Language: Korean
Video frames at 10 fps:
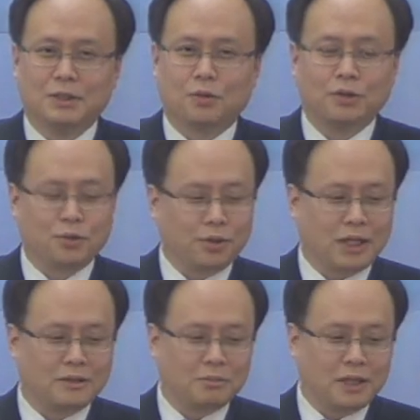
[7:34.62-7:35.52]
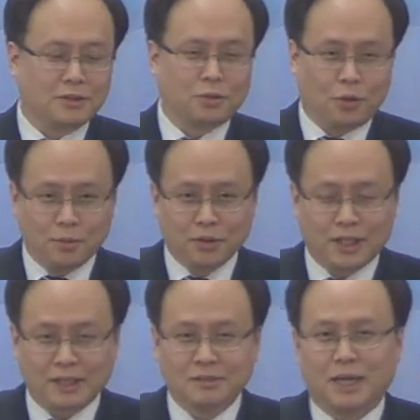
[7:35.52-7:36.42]
권고라는 말은
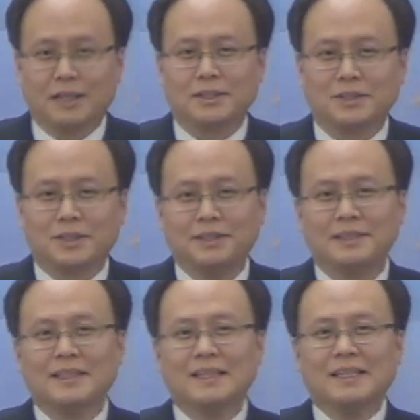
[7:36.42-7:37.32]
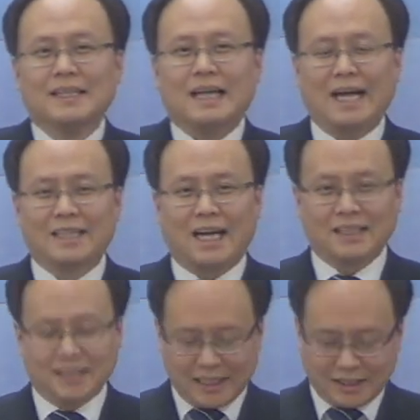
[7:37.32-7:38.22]
돌본다는 말이죠.
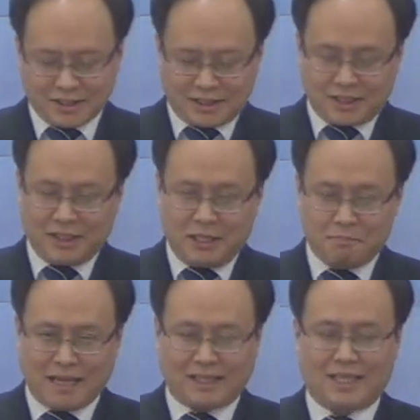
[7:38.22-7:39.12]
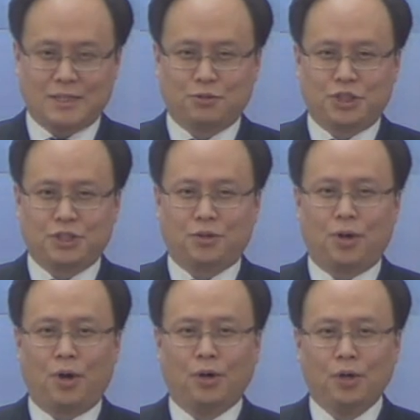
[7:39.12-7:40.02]
하나님께서 친히 맡아
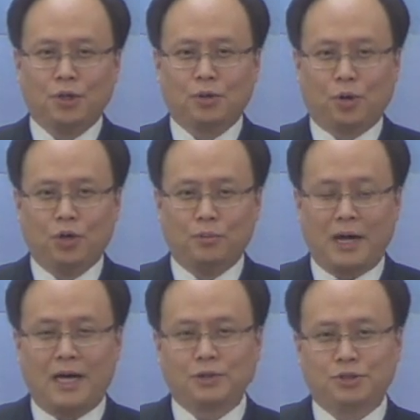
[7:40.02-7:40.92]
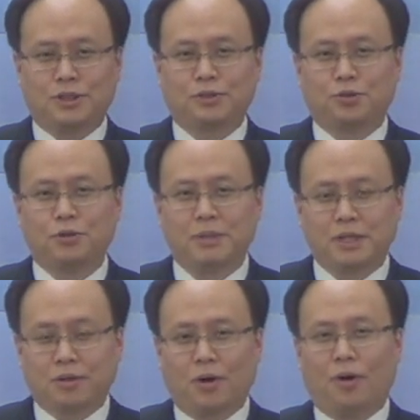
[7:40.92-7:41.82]
주시고 돌봐 주실 줄
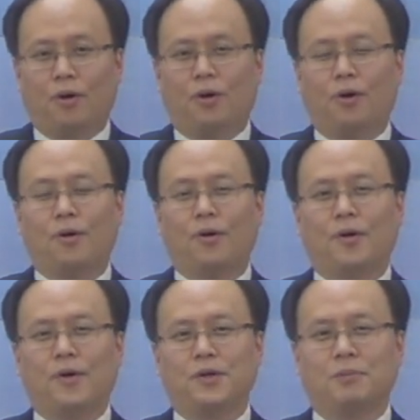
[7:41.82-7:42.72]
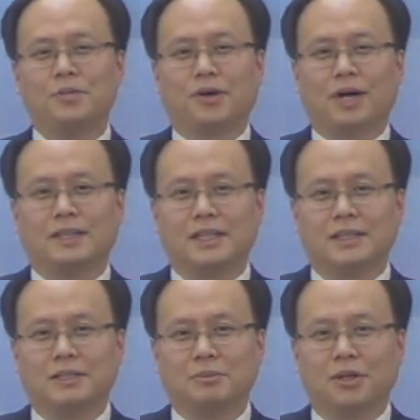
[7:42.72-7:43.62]
믿고 염려가
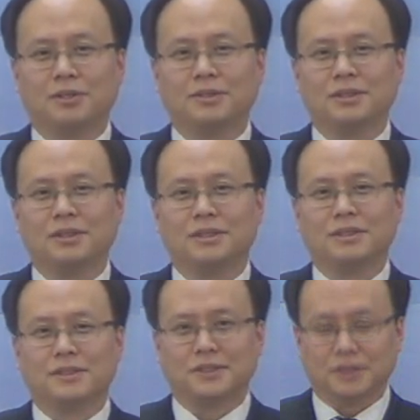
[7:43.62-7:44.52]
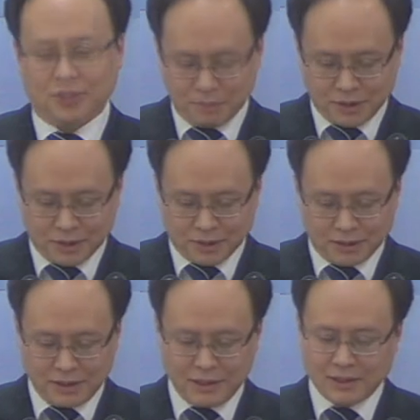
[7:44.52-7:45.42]
생기면 그
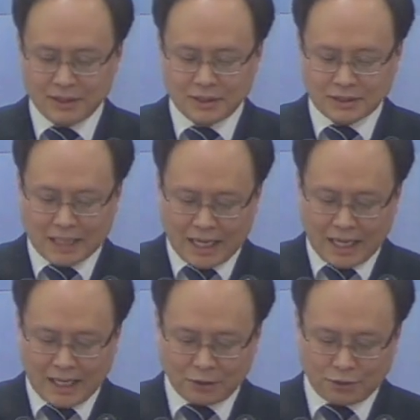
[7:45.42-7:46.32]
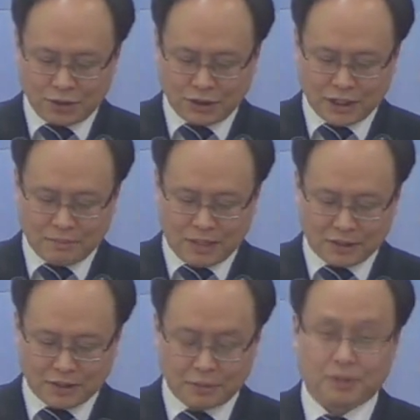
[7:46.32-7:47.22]
염려를 다 주님께
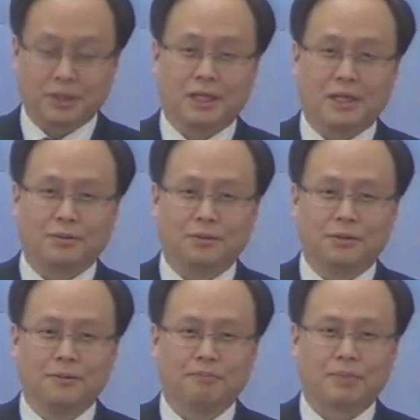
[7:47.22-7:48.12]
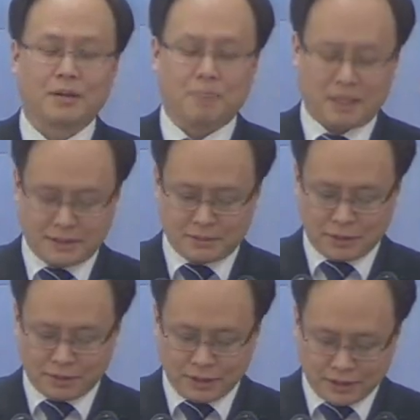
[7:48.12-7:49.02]
맡겨 버리라고
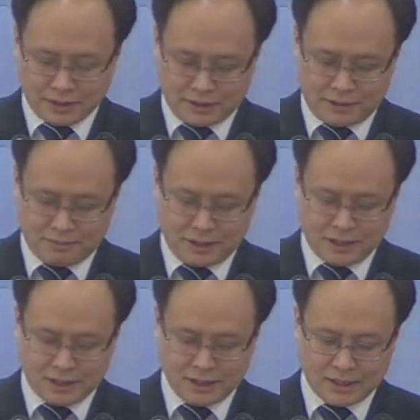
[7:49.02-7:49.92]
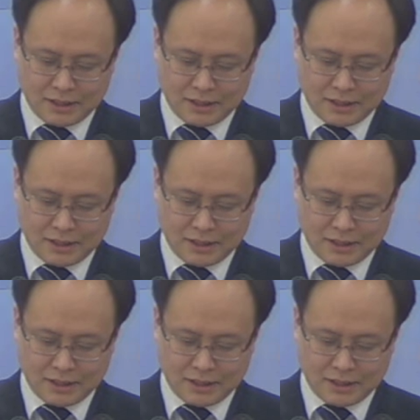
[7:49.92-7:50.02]
말씀하고 있는 것입니다.